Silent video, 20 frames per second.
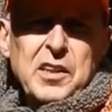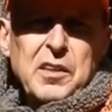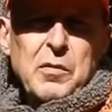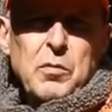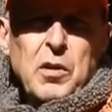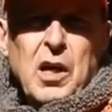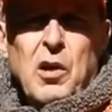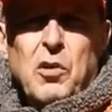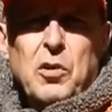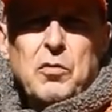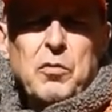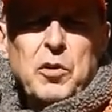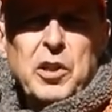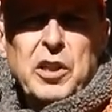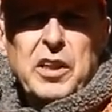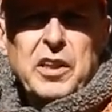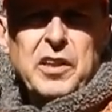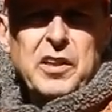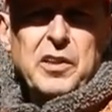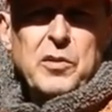sich auch
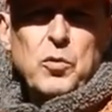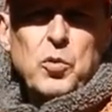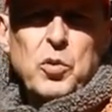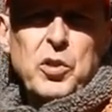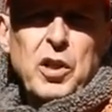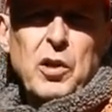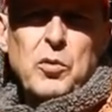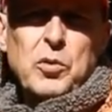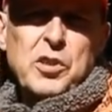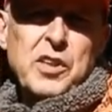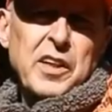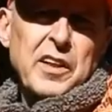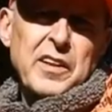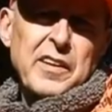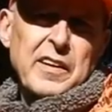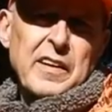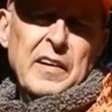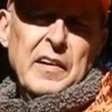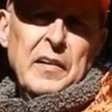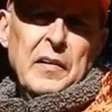wirklich gut
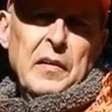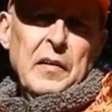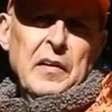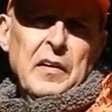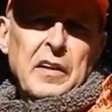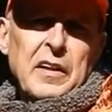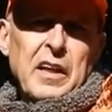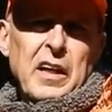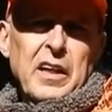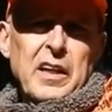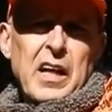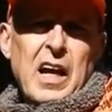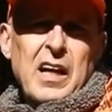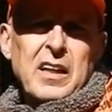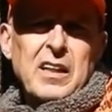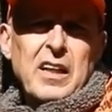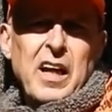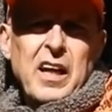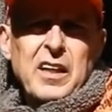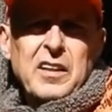auskennen. Der
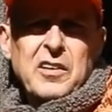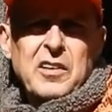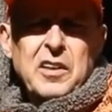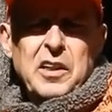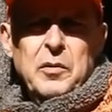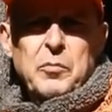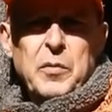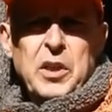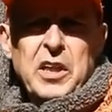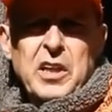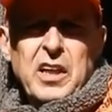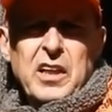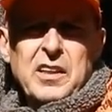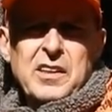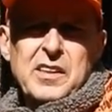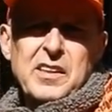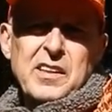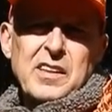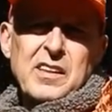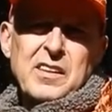Jagdleiter gibt die
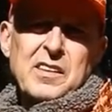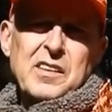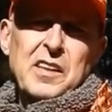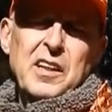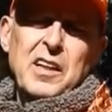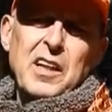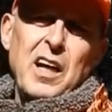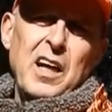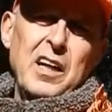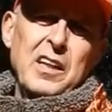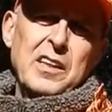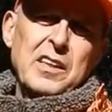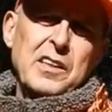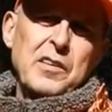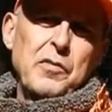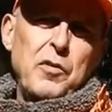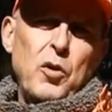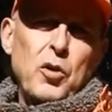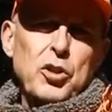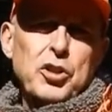ganzen
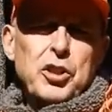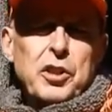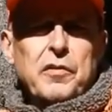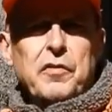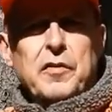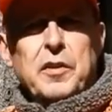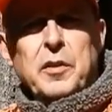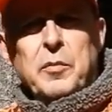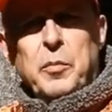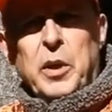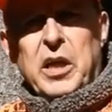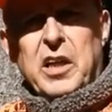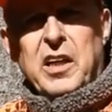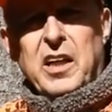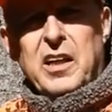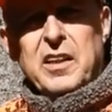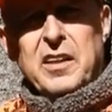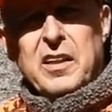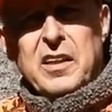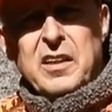Sicherheitsvorschriften
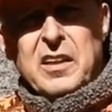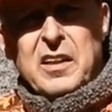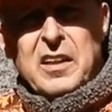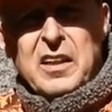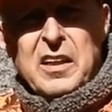bekannt.